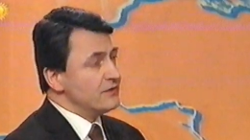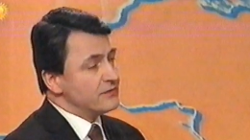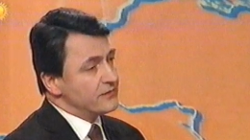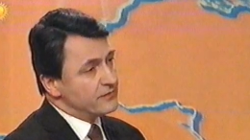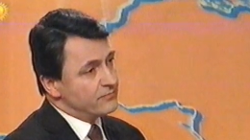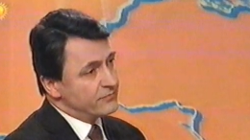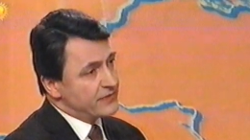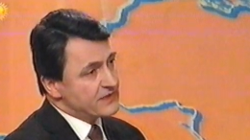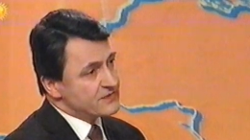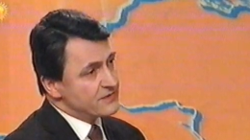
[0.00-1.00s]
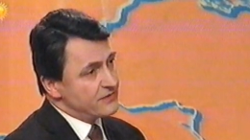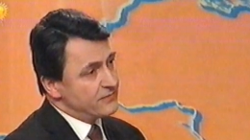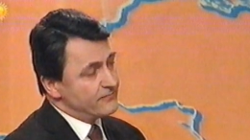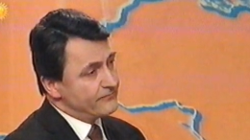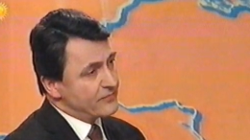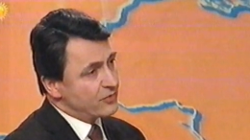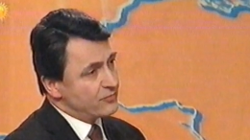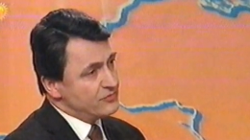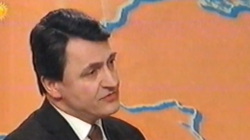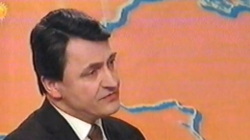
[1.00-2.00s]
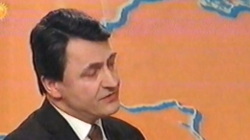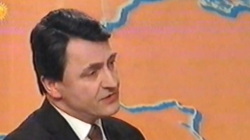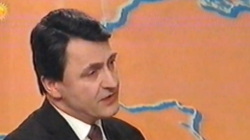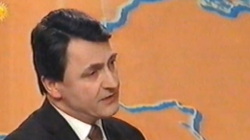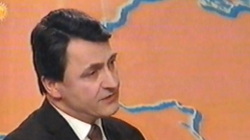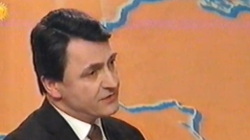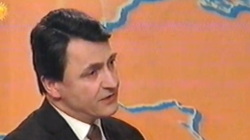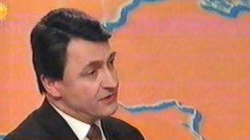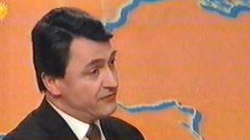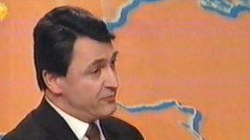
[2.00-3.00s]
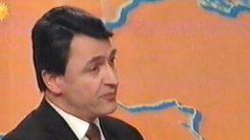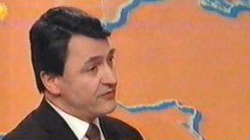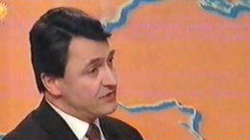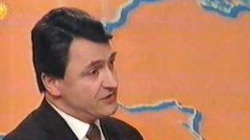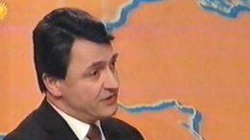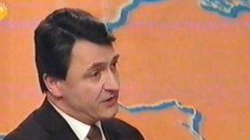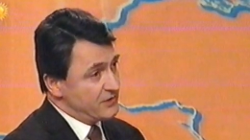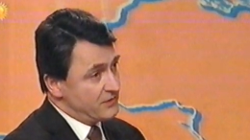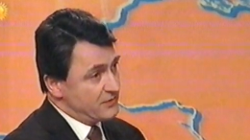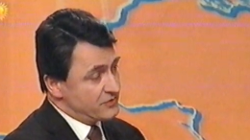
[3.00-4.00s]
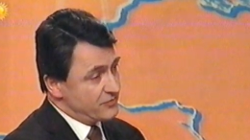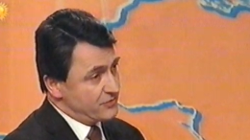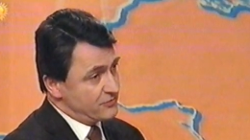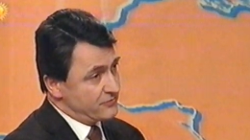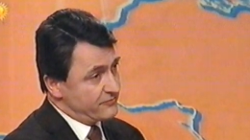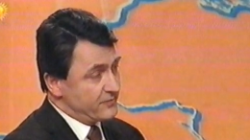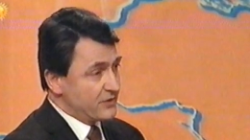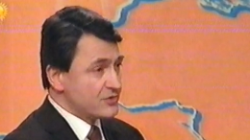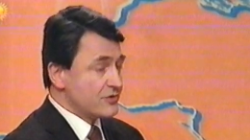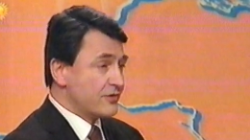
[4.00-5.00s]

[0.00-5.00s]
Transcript: e, prace komisji śledczej i wypowiedzi jej członków mają się